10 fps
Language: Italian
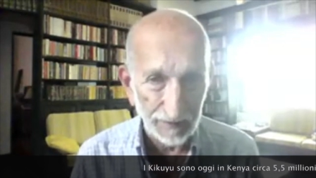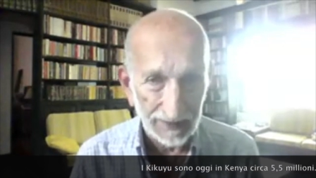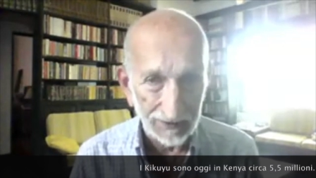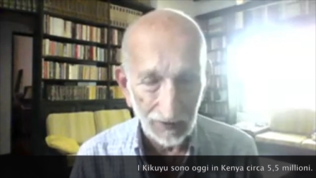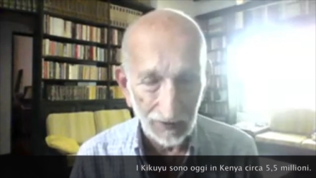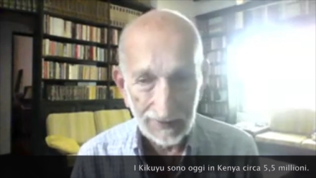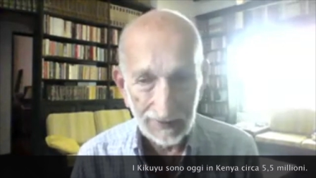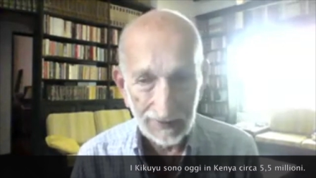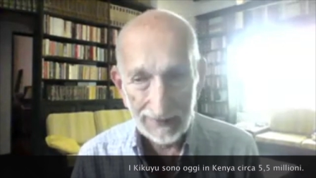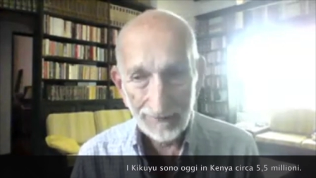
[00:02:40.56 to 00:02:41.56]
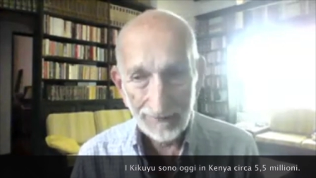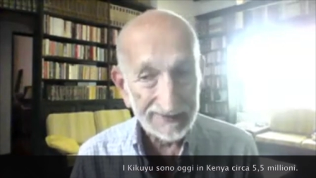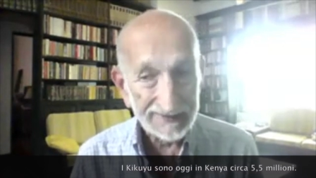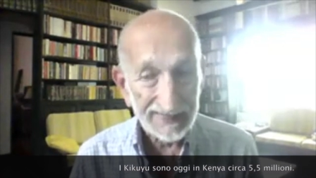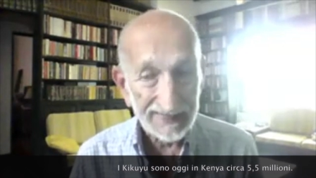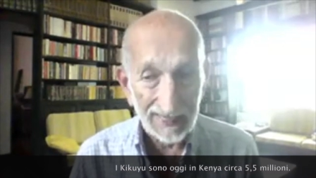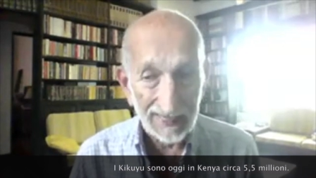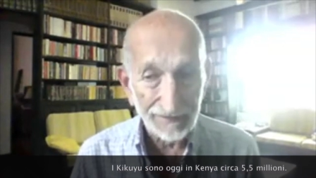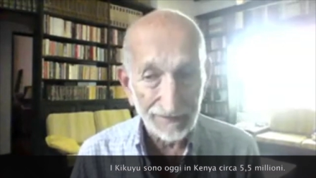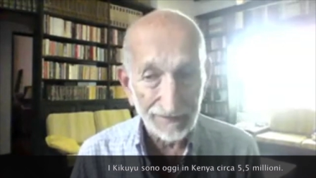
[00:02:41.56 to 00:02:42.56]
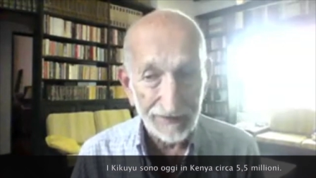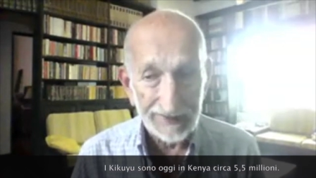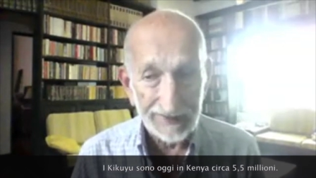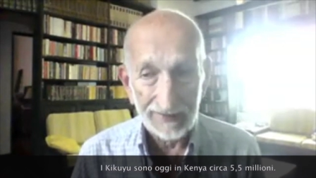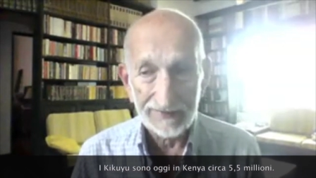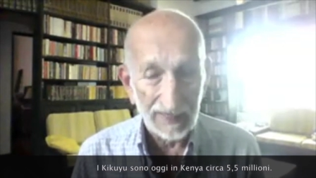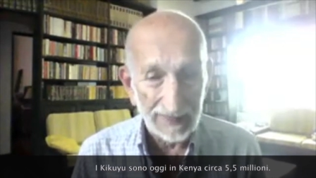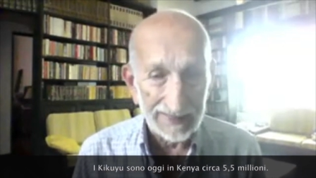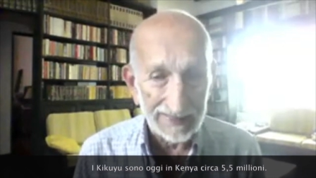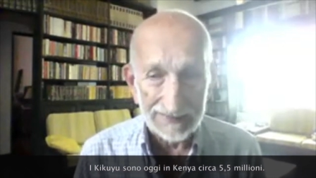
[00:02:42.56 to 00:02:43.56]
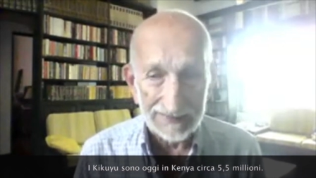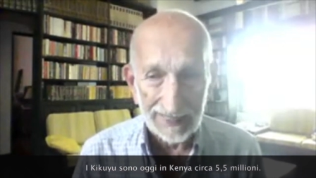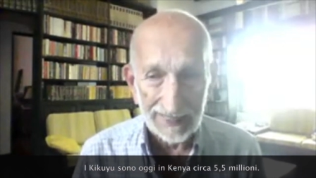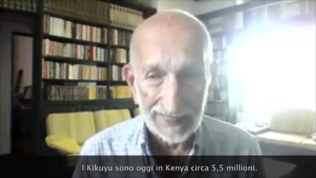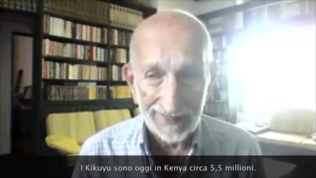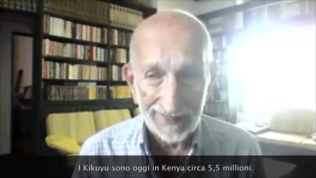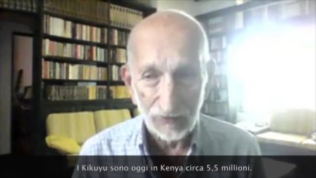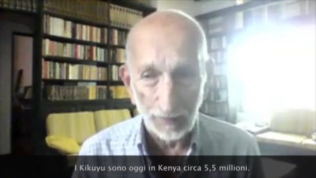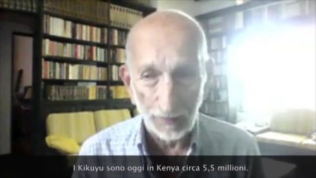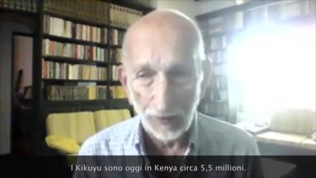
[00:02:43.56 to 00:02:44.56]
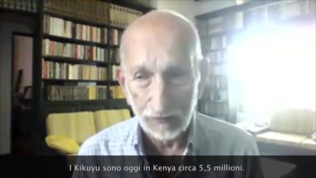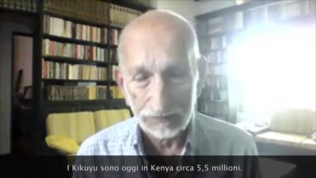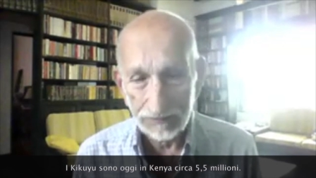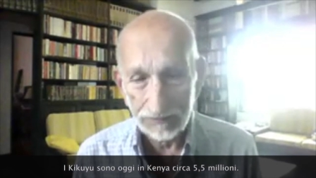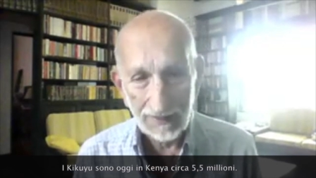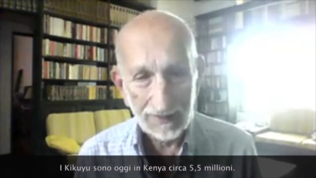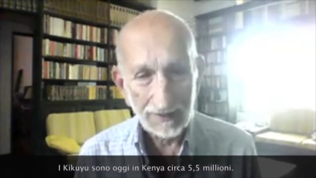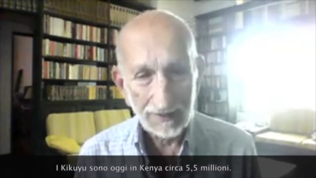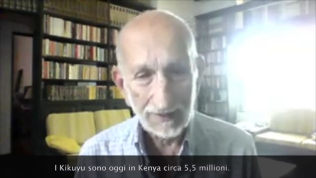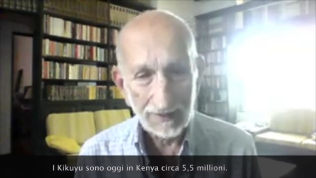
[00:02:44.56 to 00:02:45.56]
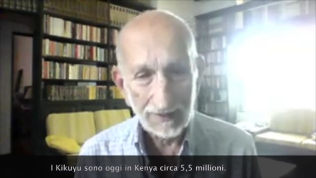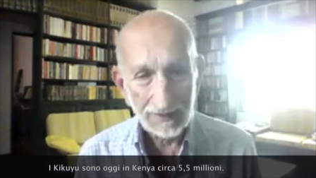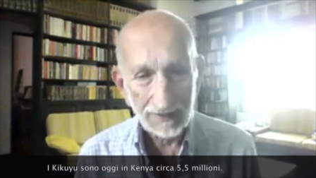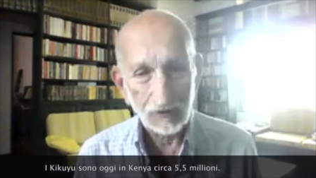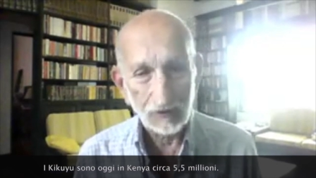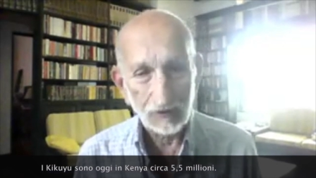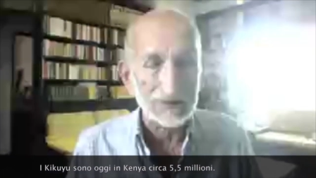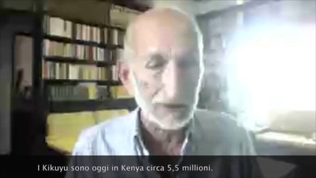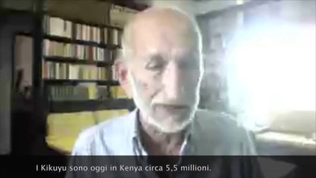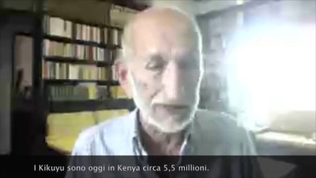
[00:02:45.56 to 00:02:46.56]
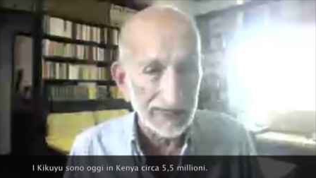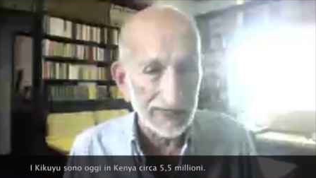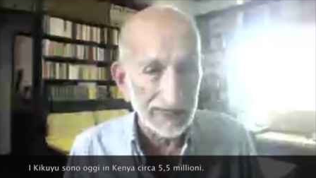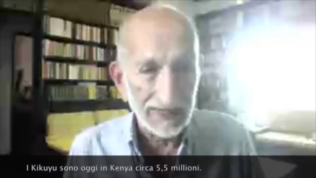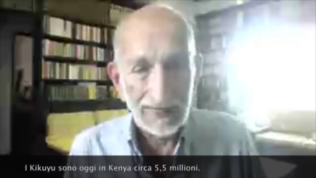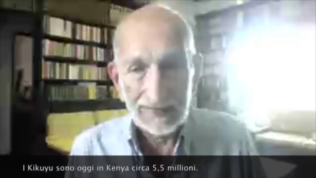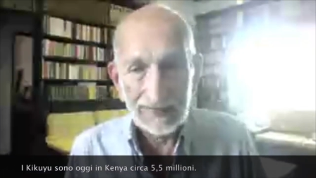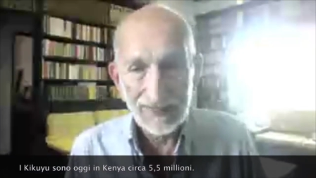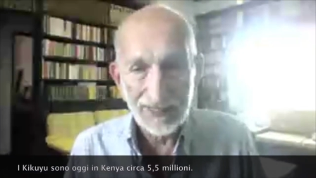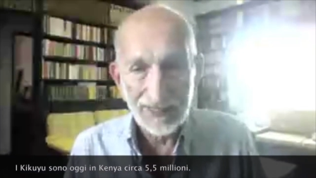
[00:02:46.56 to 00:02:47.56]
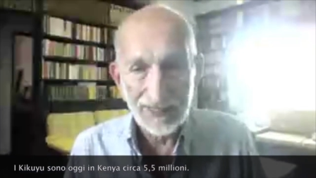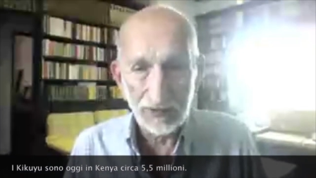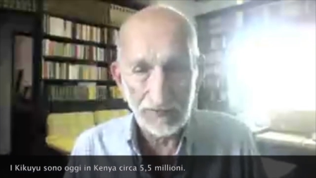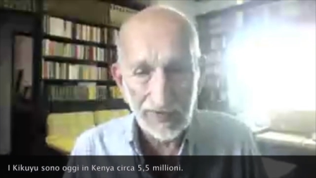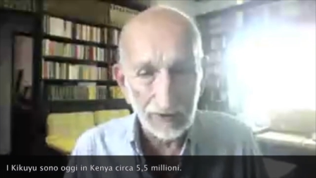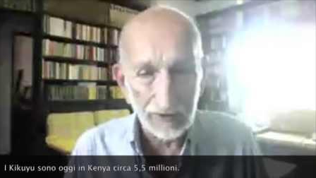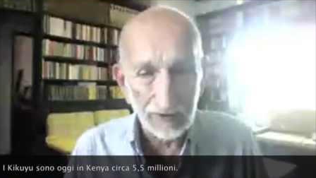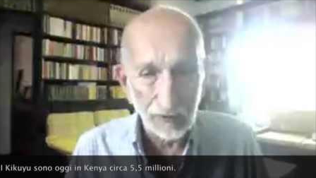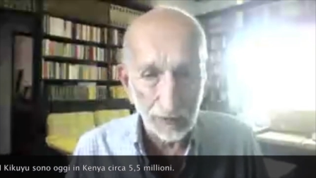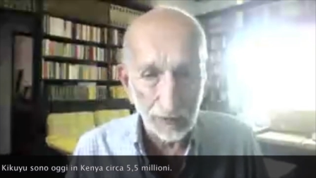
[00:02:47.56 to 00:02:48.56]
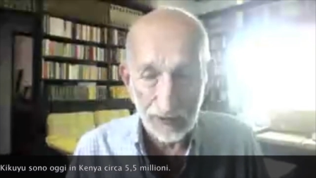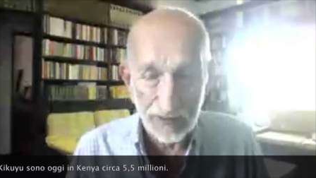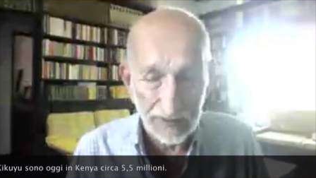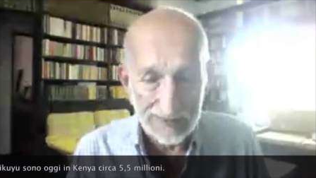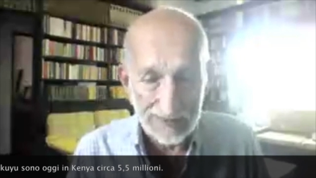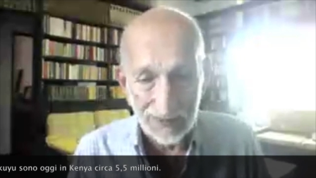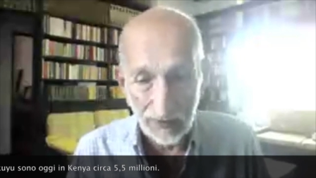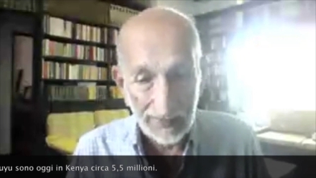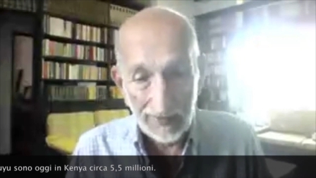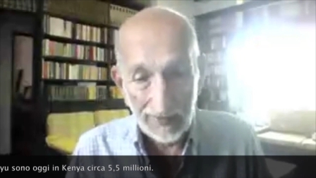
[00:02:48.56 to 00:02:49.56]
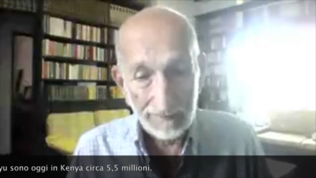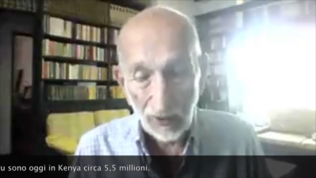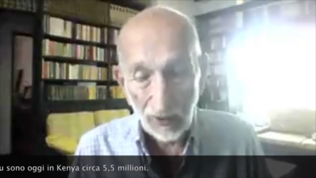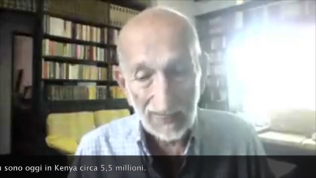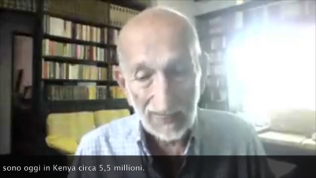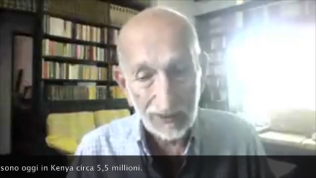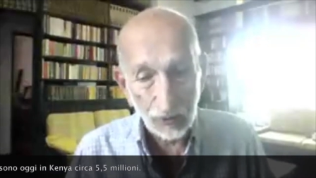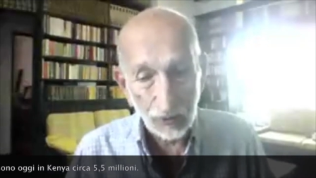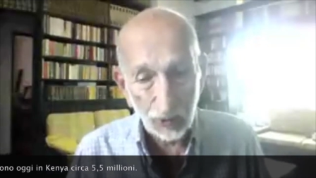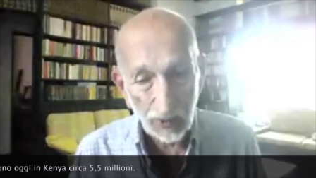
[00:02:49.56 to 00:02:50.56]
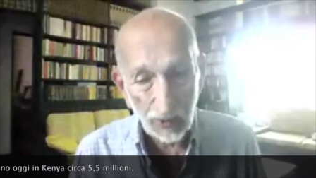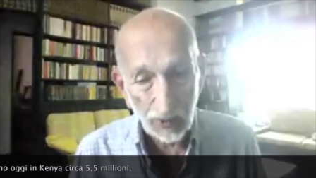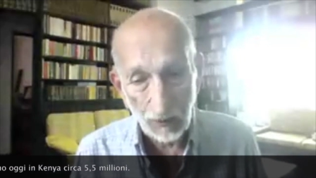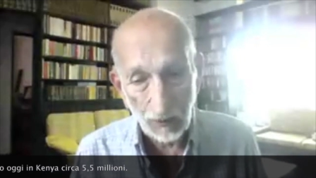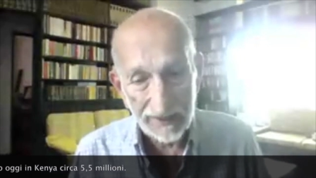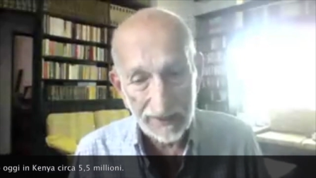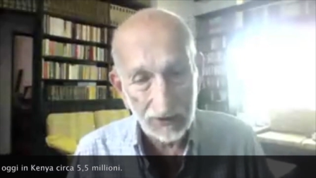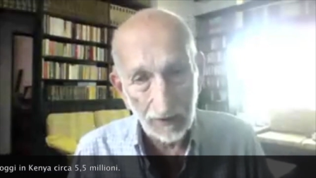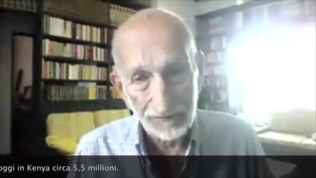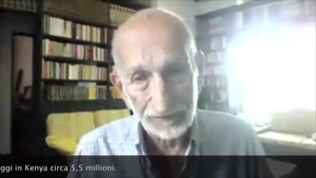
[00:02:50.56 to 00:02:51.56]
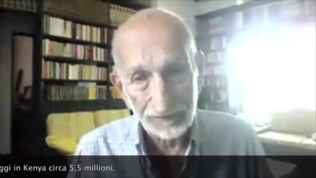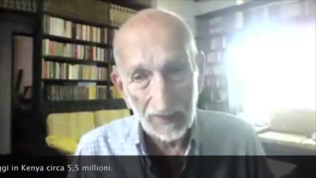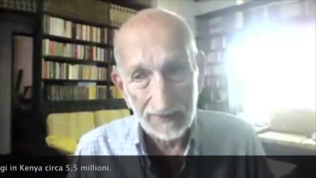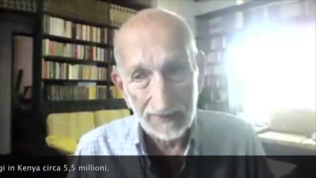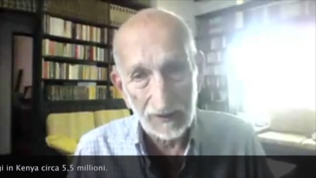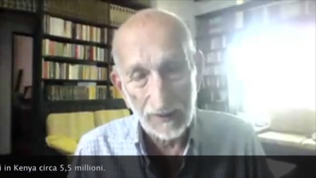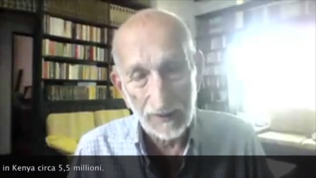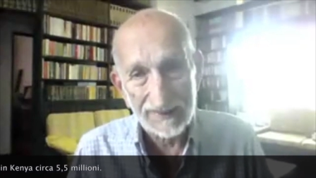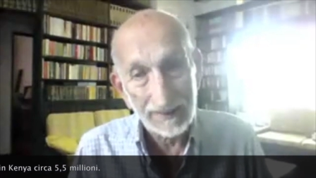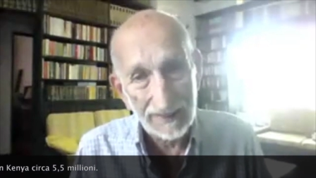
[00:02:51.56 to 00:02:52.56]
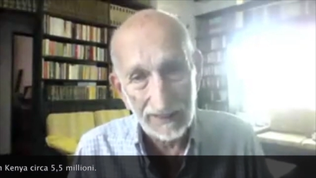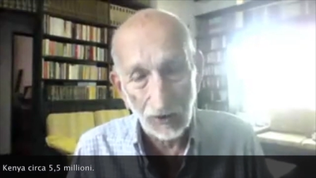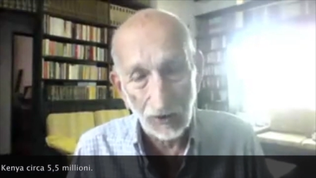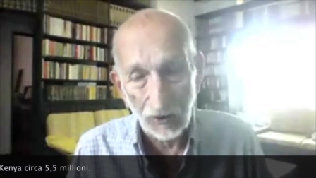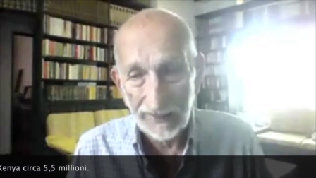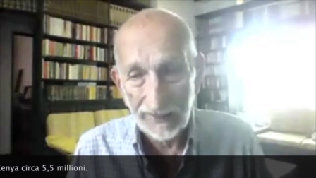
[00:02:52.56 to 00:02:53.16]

chiaramente l'Inghilterra, dopo, dopo la mattanza che, a cui questi Mau Mau avevano dato origine, ha deciso di inviare un corpo di spedizione. Però alla chiusura di, questo, di questa ribellione